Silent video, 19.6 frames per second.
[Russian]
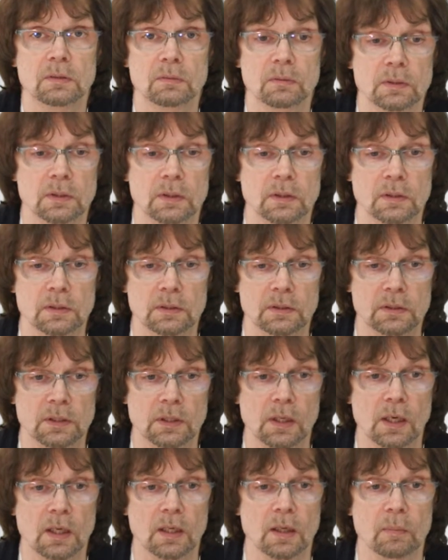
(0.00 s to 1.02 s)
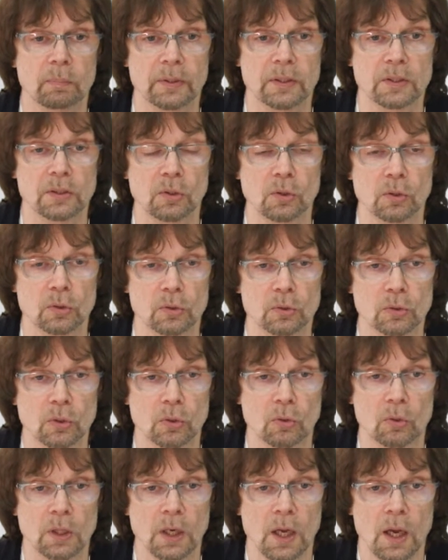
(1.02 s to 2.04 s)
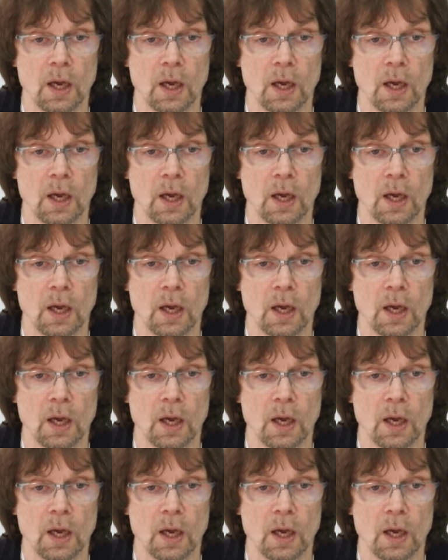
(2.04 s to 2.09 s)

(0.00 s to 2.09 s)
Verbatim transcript: вот это сыграло определенную роль